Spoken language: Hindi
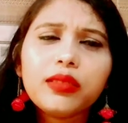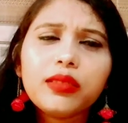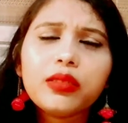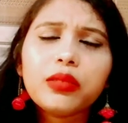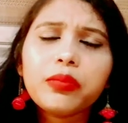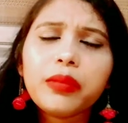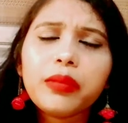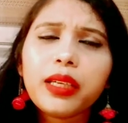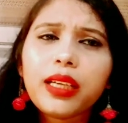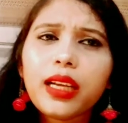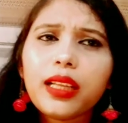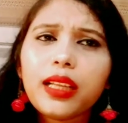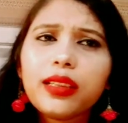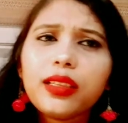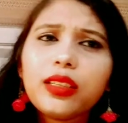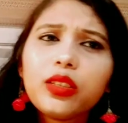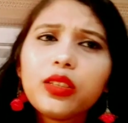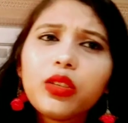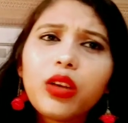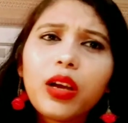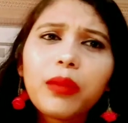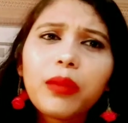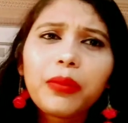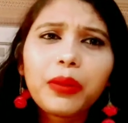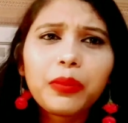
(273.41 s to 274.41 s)
उसमें रहती
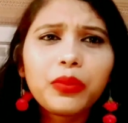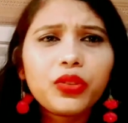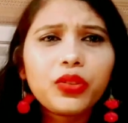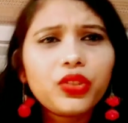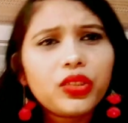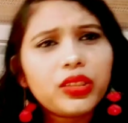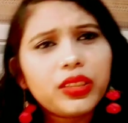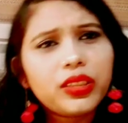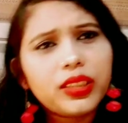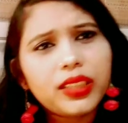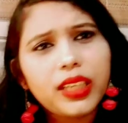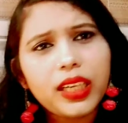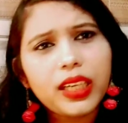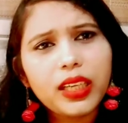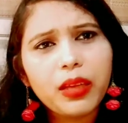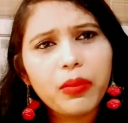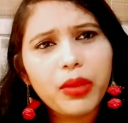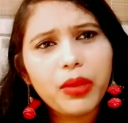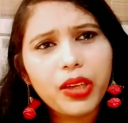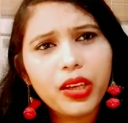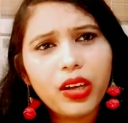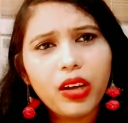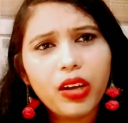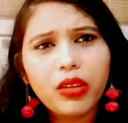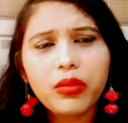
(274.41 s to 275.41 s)
तो आप अमेजोन से जाके
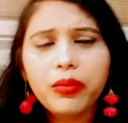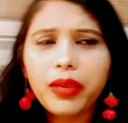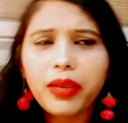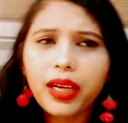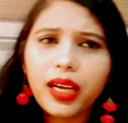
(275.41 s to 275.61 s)
बैकग्राउंड